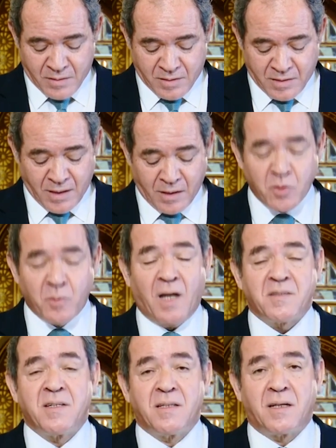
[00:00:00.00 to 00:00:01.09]
تطرقت مع
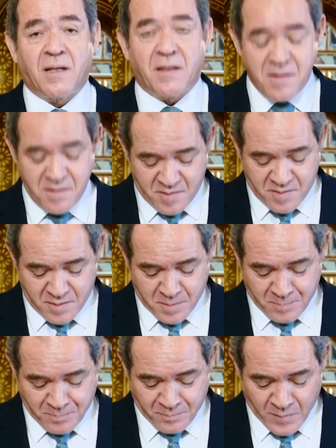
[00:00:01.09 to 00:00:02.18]
السيد الرئيس
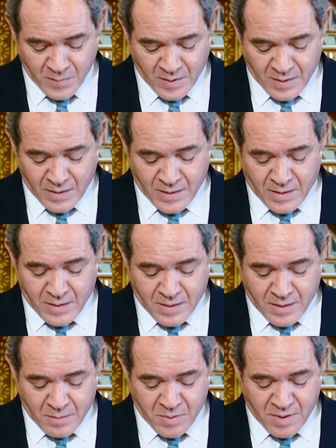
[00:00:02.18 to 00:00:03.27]

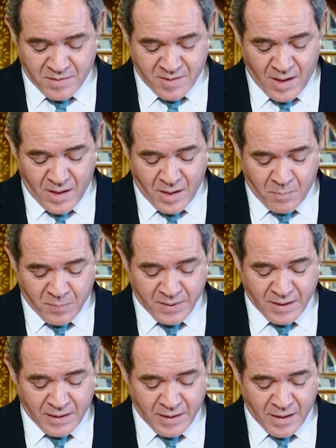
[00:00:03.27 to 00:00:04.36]
آه، بإسهاب
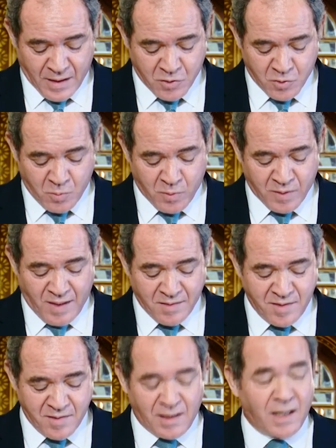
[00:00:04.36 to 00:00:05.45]
إلى سبل
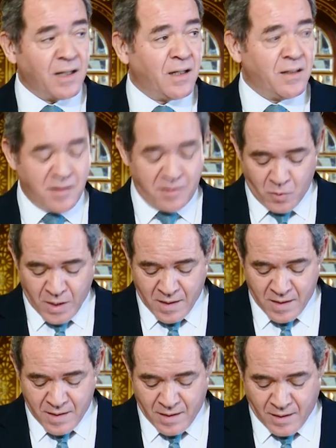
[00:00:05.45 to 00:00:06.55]
تعزيز العلاقات
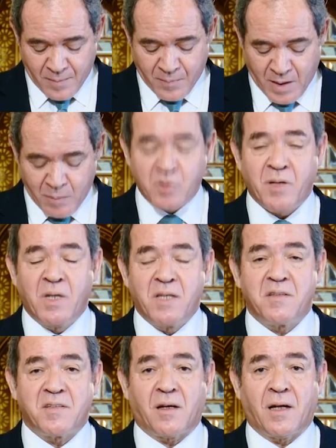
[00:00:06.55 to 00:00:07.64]
الثنائية
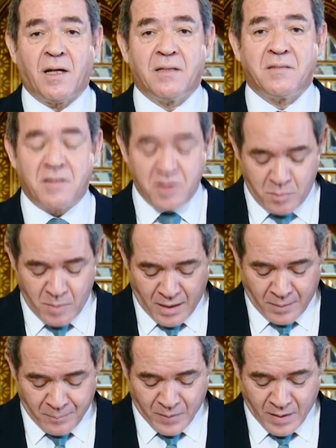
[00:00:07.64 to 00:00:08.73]
المتميزة التي
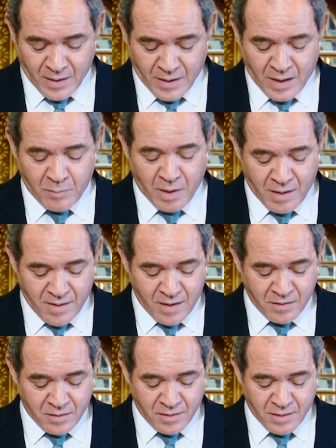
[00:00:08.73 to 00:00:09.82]
تجمع
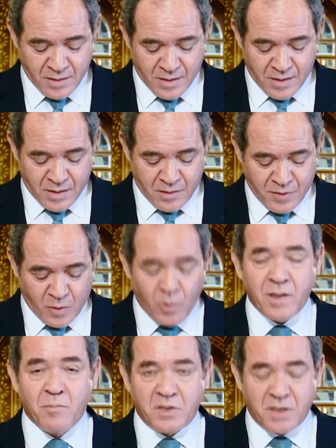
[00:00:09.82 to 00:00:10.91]
البلدين في
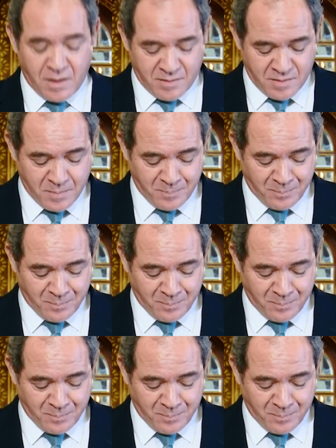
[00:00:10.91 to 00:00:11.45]
كل المجالات